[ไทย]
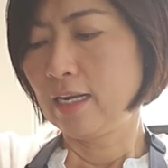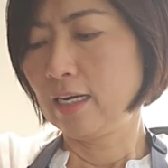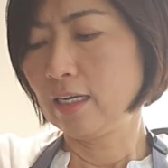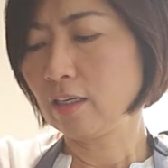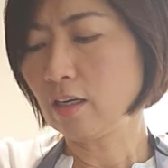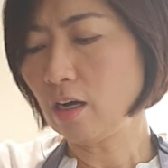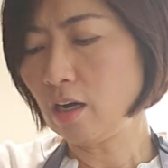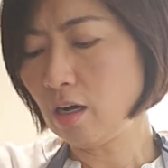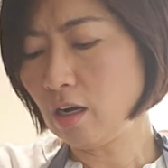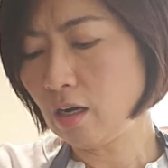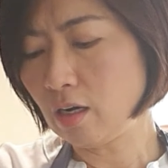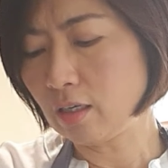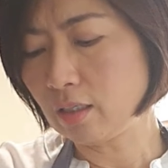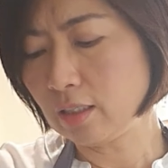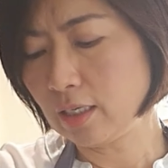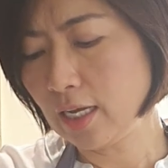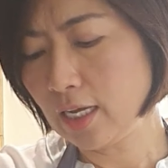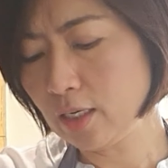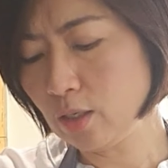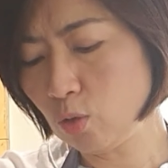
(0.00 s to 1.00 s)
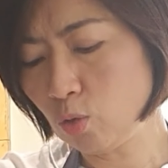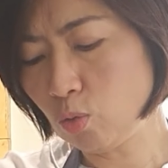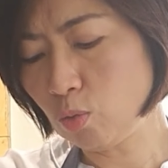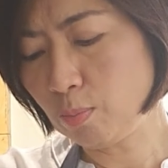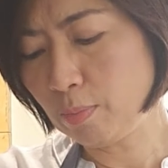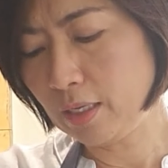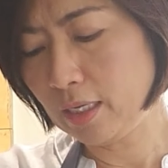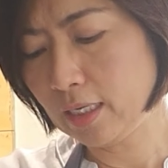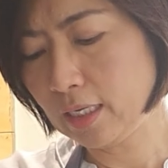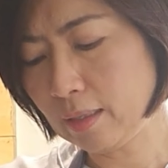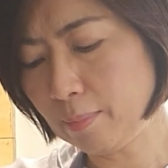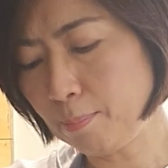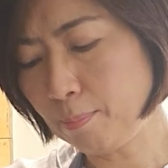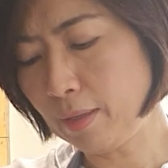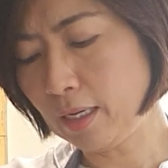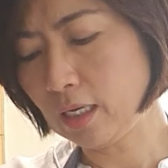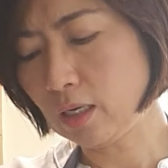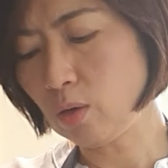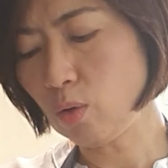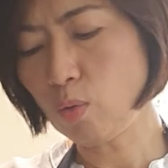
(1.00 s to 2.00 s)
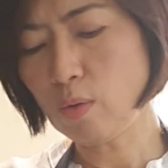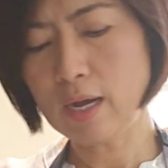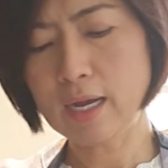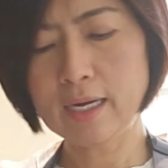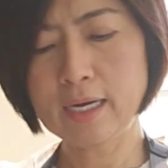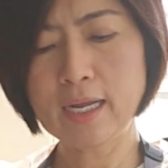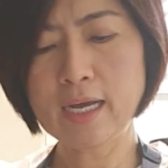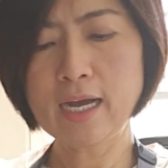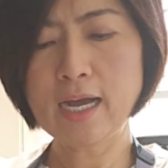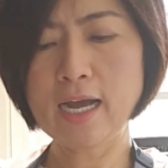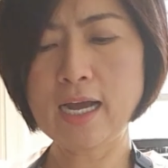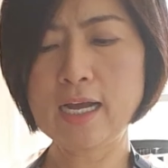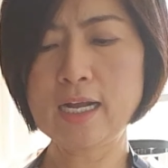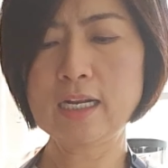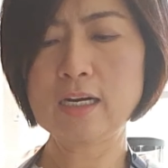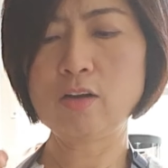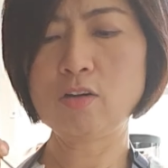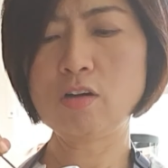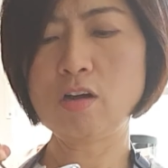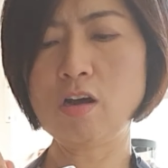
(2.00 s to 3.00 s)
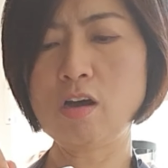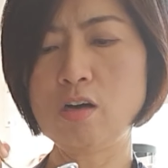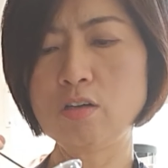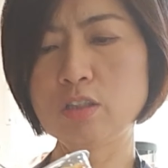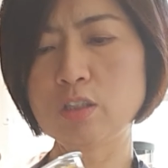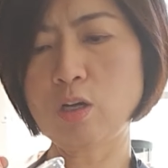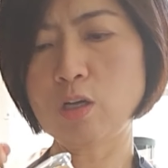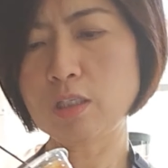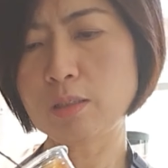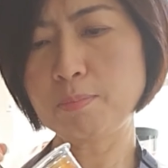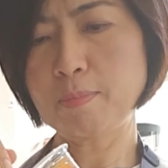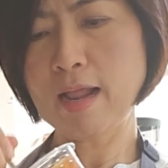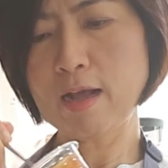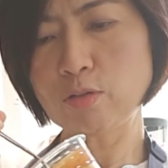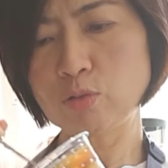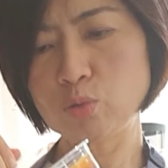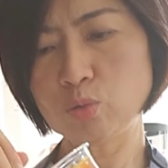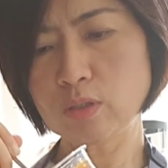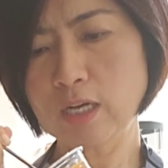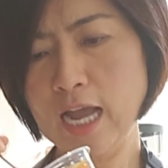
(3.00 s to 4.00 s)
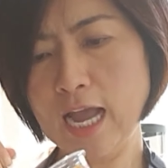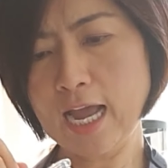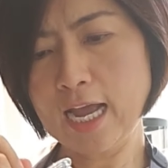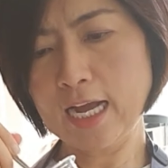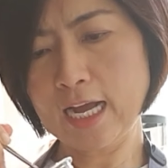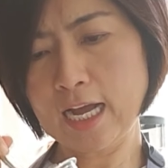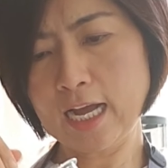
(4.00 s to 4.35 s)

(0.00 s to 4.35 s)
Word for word: แล้วก็ให้ดูมีกิมมิคด้วยนะคะแล้วก็เอาซอสบราวน์ชูการ์